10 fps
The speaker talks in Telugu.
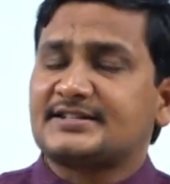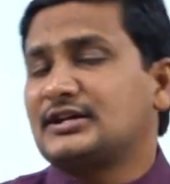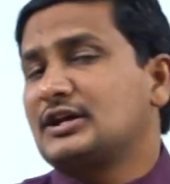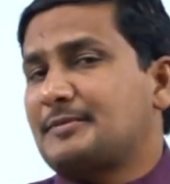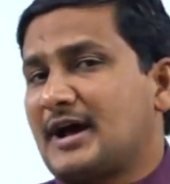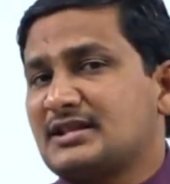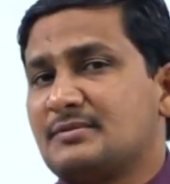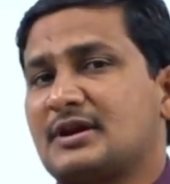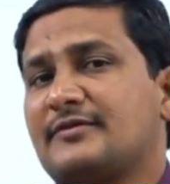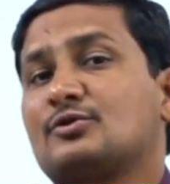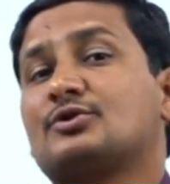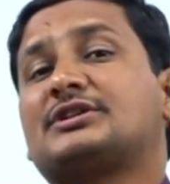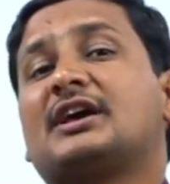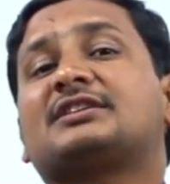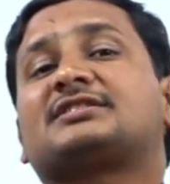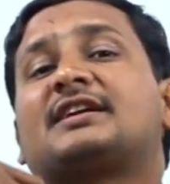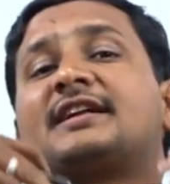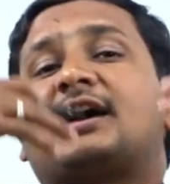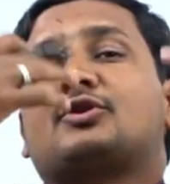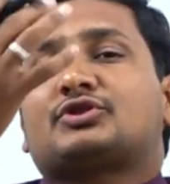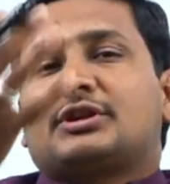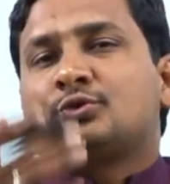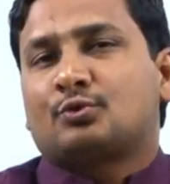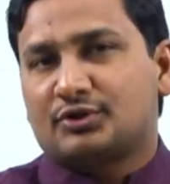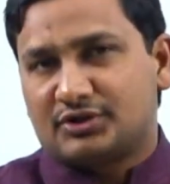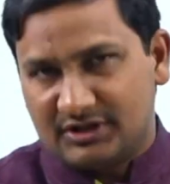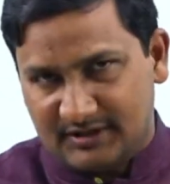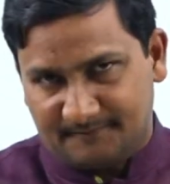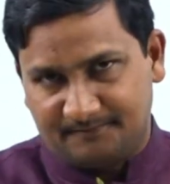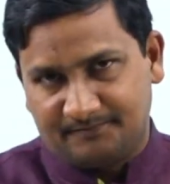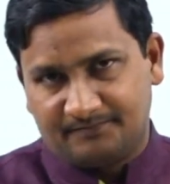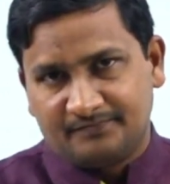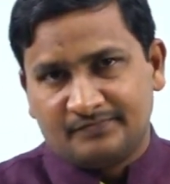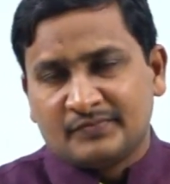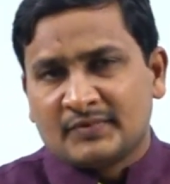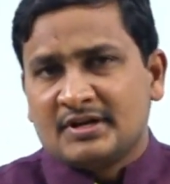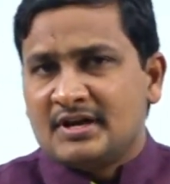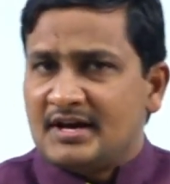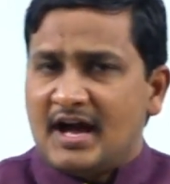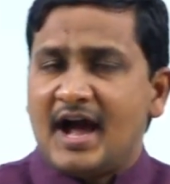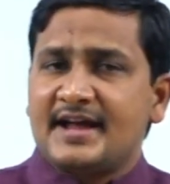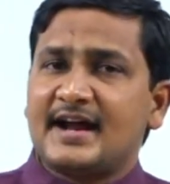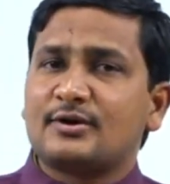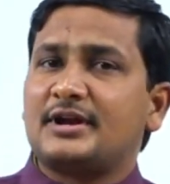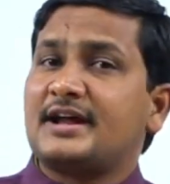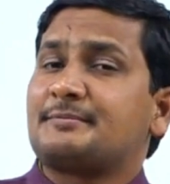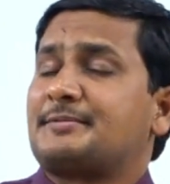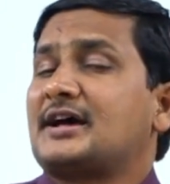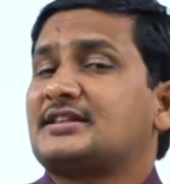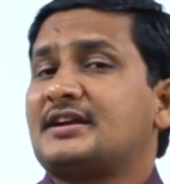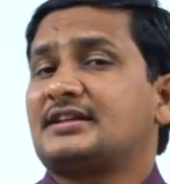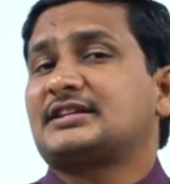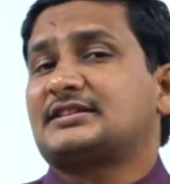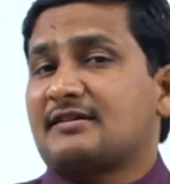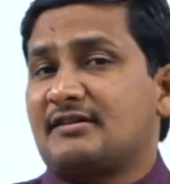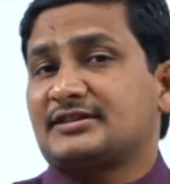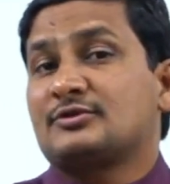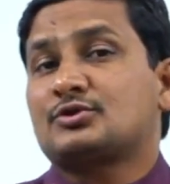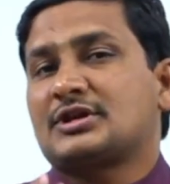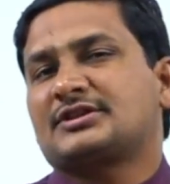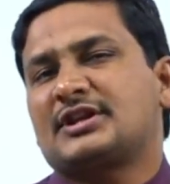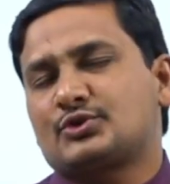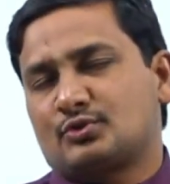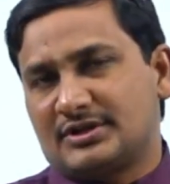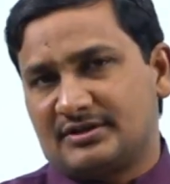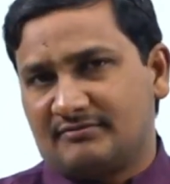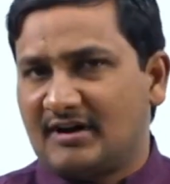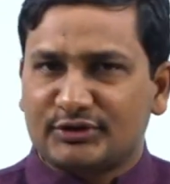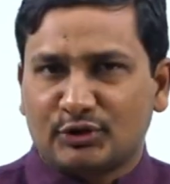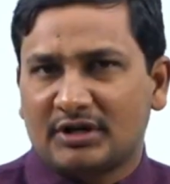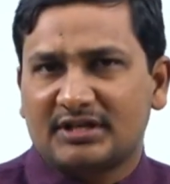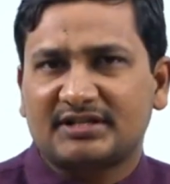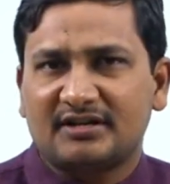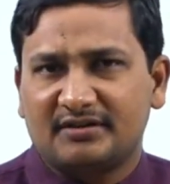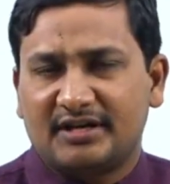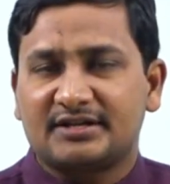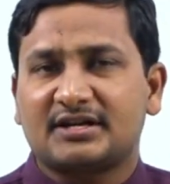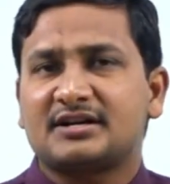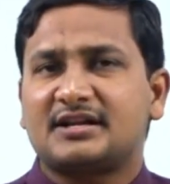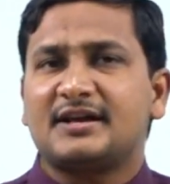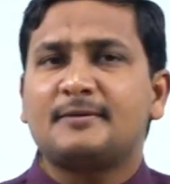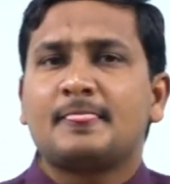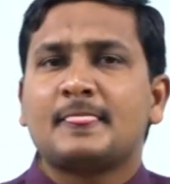అసలు ఈ ప్రాథమిక విధులు చేర్చాలనే ఆలోచన ఎందుకు వచ్చింది ఆనాడు లేని ప్రాధాన్యత తర్వాత ఎందుకు సంతరించుకున్నది వాస్తవం కదా సార్ ఎందుకంటే